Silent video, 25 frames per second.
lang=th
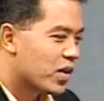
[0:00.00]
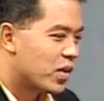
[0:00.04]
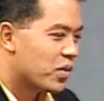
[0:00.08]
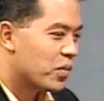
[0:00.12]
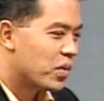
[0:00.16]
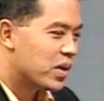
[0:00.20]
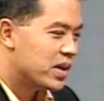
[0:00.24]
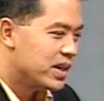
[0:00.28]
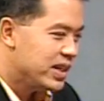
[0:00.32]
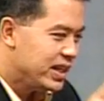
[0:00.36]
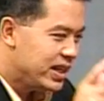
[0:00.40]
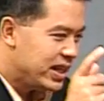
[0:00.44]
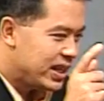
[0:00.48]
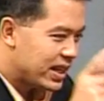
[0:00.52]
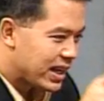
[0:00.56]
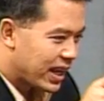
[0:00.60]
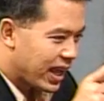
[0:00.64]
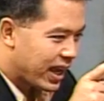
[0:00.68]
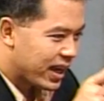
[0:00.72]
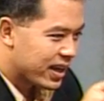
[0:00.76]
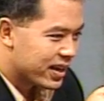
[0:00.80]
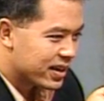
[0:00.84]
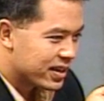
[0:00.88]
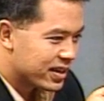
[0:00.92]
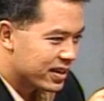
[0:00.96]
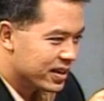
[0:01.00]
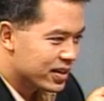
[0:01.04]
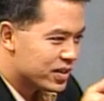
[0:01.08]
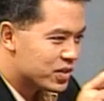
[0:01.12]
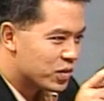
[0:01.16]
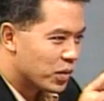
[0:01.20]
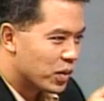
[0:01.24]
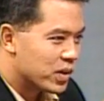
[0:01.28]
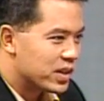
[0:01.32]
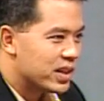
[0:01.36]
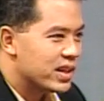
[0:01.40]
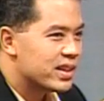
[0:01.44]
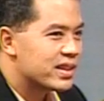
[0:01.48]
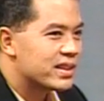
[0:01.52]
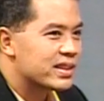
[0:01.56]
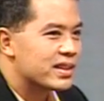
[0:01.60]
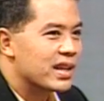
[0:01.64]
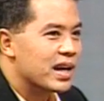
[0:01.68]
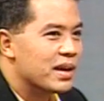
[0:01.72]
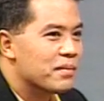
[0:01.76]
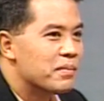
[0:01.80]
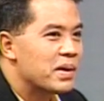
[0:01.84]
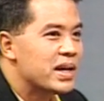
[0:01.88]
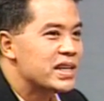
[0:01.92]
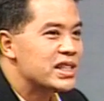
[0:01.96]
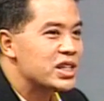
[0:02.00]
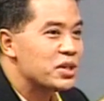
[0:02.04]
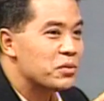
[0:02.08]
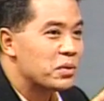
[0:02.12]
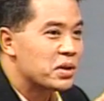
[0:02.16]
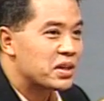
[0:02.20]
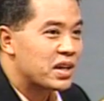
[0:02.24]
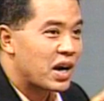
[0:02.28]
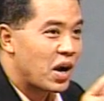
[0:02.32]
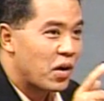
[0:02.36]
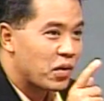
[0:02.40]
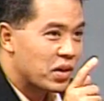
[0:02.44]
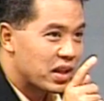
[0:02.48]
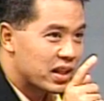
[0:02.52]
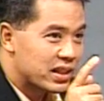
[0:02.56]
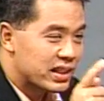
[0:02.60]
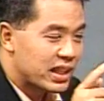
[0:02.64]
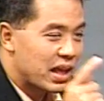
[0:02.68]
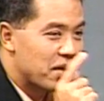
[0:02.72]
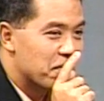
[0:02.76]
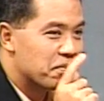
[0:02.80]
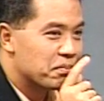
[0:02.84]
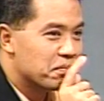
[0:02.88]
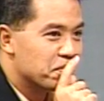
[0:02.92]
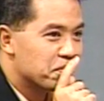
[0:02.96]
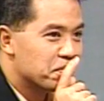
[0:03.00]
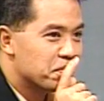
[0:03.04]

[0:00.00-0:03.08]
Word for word: ก็วันนี้แหละ คือส่วนที่เติมให้ชีวิตเราเนี่ยเต็ม